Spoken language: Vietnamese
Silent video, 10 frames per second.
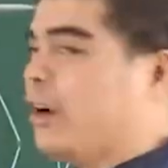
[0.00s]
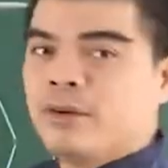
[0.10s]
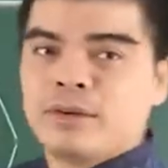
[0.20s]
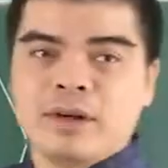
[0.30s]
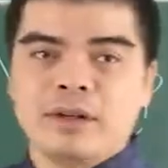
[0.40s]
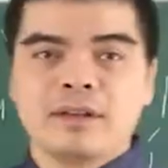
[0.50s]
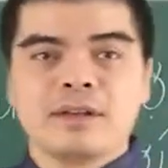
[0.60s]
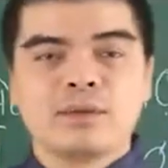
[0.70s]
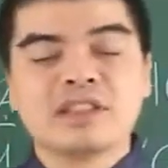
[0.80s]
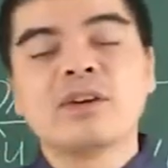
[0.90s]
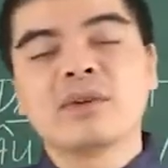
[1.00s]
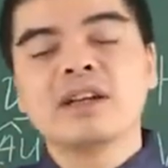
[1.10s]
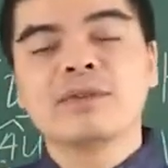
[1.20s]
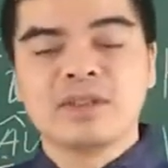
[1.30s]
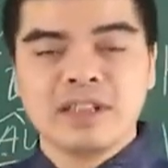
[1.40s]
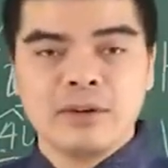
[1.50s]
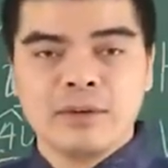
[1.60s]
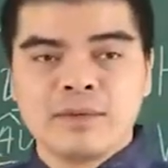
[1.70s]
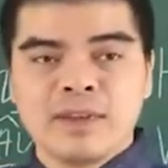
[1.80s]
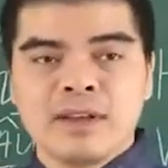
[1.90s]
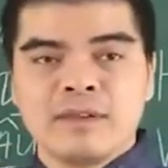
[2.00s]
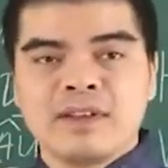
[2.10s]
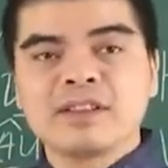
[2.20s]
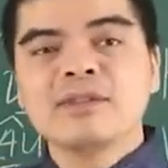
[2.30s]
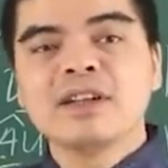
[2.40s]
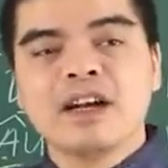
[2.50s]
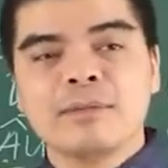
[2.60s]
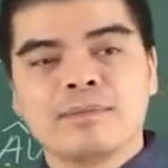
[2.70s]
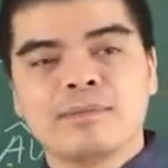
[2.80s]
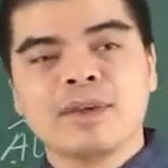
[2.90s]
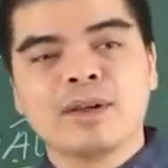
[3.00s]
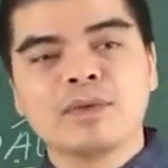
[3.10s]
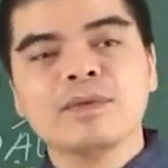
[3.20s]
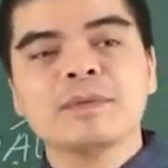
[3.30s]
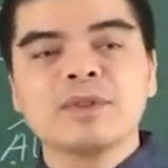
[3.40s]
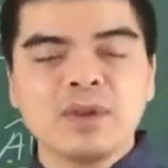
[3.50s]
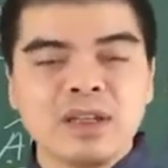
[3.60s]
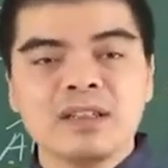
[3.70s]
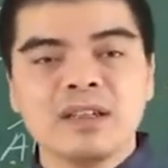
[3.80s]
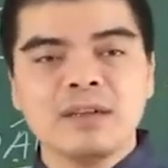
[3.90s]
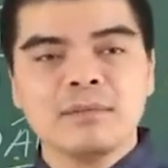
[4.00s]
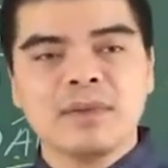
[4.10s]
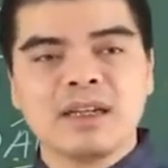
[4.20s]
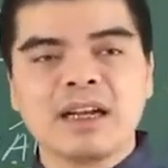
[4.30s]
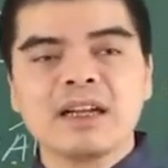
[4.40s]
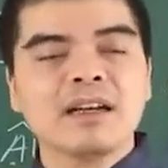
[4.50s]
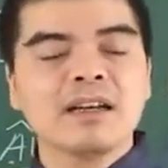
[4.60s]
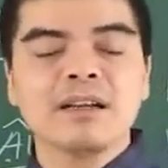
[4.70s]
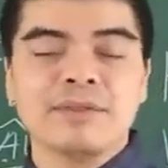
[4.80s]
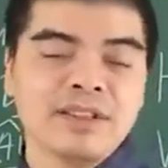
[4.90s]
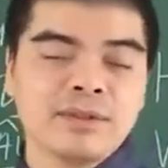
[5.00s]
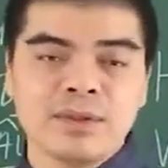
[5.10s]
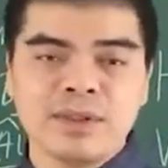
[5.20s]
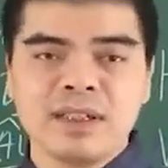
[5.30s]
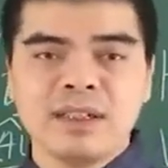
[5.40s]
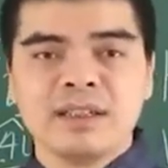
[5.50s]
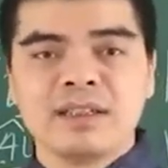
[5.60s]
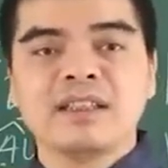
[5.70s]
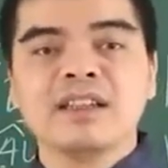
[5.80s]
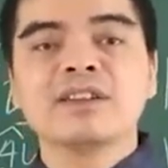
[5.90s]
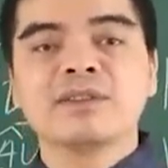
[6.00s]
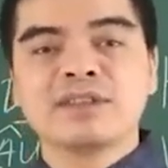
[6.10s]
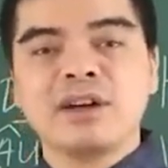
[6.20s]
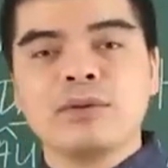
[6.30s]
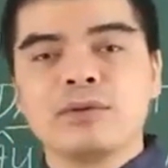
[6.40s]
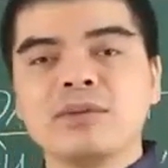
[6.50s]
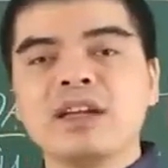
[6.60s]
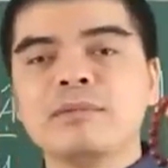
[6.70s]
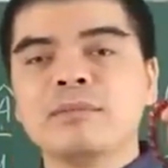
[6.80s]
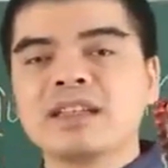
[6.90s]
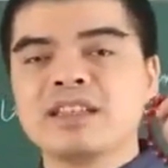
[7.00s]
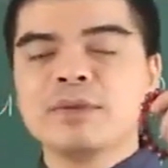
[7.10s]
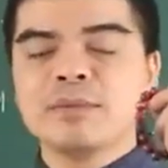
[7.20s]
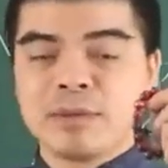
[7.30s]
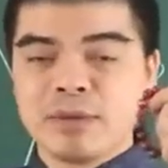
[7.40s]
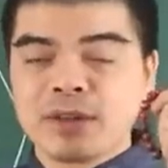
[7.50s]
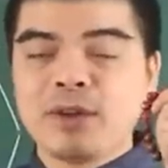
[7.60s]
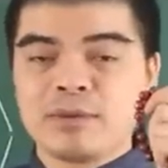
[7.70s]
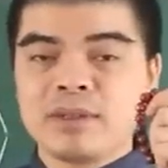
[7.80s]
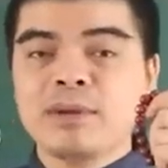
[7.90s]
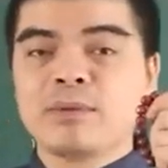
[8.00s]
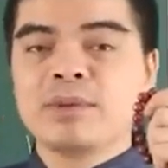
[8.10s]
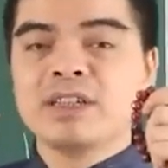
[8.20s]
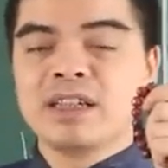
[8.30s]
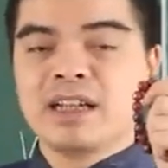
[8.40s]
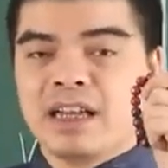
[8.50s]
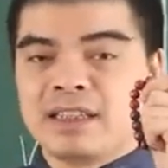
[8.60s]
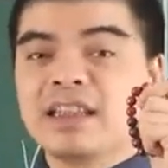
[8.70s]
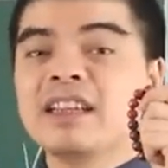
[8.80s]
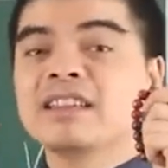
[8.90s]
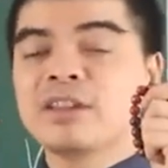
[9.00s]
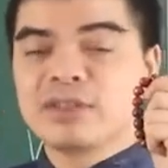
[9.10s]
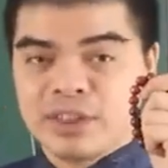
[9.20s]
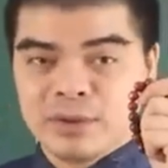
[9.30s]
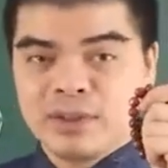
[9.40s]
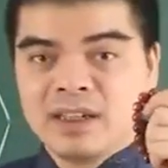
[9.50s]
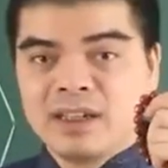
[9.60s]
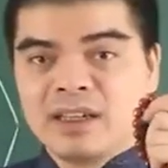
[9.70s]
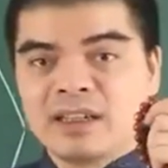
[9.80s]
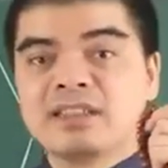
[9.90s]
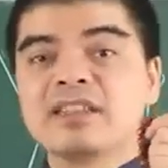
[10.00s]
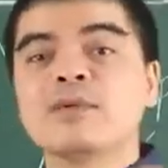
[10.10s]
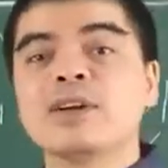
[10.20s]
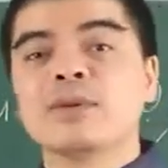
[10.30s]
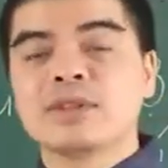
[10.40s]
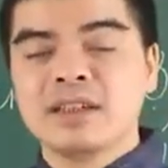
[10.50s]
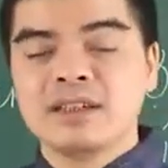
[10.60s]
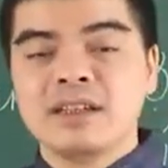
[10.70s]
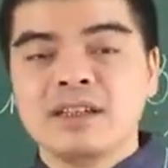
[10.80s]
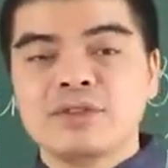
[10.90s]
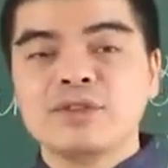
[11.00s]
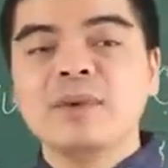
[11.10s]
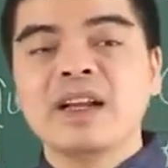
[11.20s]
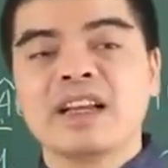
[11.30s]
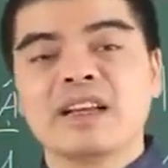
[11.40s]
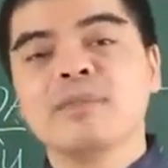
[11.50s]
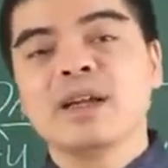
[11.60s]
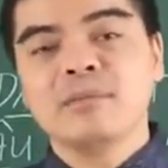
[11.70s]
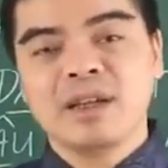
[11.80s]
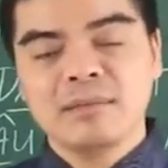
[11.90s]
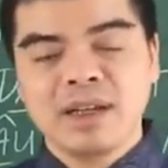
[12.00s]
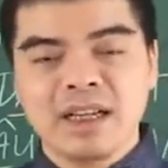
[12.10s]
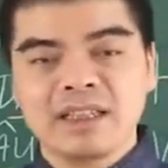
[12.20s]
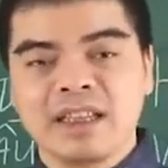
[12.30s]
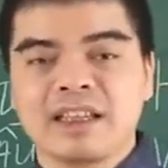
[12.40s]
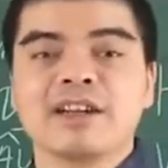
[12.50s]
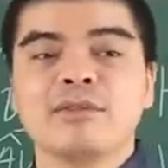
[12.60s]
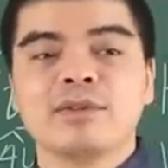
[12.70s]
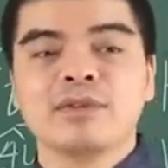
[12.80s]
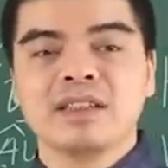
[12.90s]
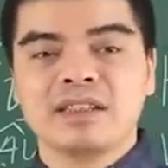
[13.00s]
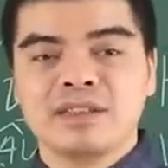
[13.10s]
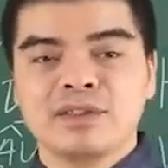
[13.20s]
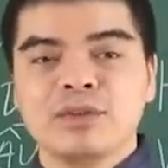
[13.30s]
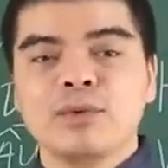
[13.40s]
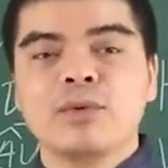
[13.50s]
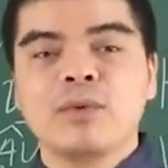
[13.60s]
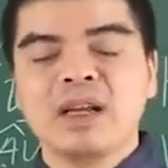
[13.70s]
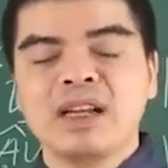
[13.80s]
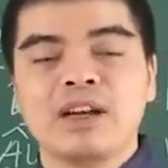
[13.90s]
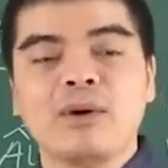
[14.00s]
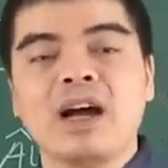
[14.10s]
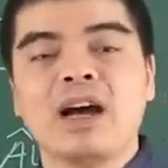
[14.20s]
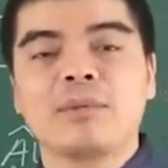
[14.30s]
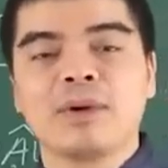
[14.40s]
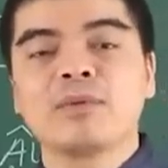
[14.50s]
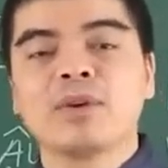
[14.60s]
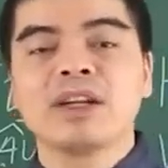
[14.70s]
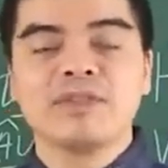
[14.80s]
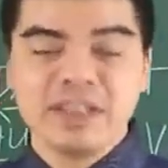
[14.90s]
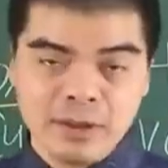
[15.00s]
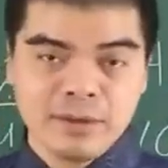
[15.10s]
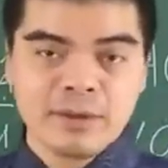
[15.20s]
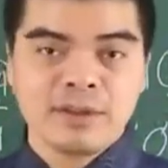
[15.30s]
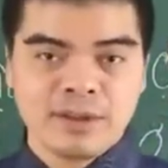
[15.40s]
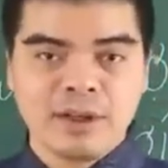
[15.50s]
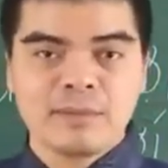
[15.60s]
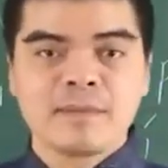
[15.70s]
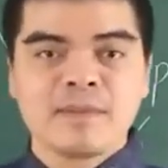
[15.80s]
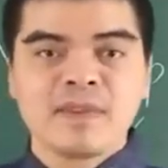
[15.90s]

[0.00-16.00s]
dậu đúng không ạ tuổi dậu kết hợp với tuổi dậu và trong trường hợp mà quý vị muốn tốt hơn nữa mà đã lỡ kết hợp với nhau rồi thì những người tuổi dậu cũng nên mang theo bên mình một cái vòng tam hợp quý nhân là tị dậu xíu để trợ vận hộ thân giúp mang lại cái may mắn mang lại cái thành công cũng như là gì? giúp quan hệ hòa hợp các mối quan hệ với nhau đó